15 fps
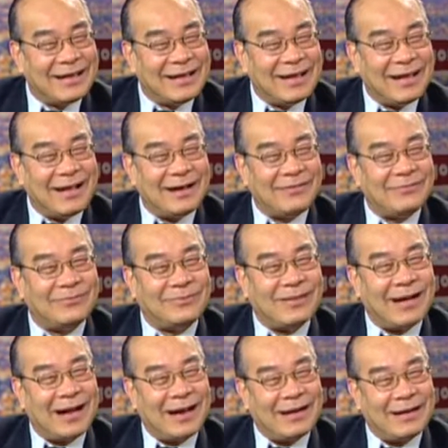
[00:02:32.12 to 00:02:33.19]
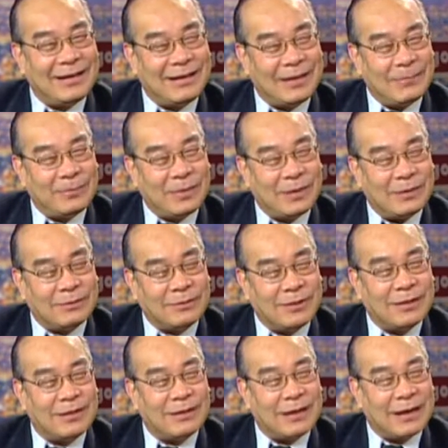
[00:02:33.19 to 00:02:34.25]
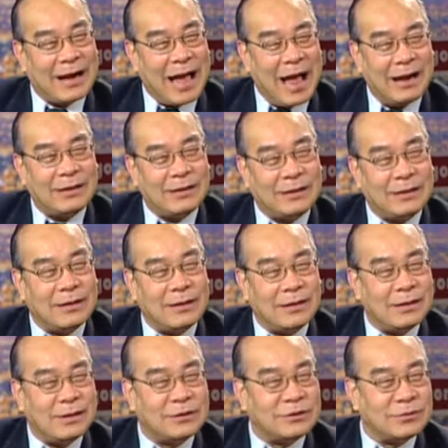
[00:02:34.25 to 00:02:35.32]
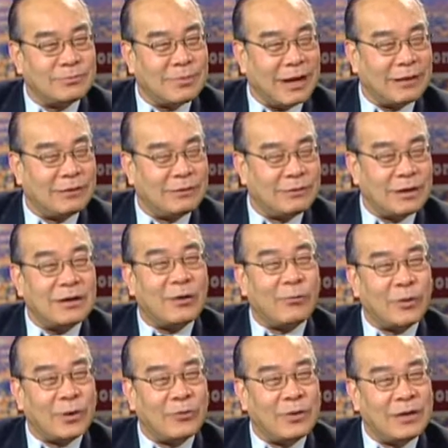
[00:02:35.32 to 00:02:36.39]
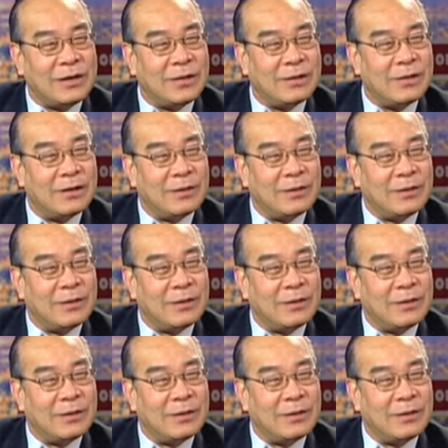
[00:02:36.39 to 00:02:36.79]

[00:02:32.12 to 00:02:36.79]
à, mà đi thường thường là đảng thì cái, cái, cái sức mạnh rất là quyền quy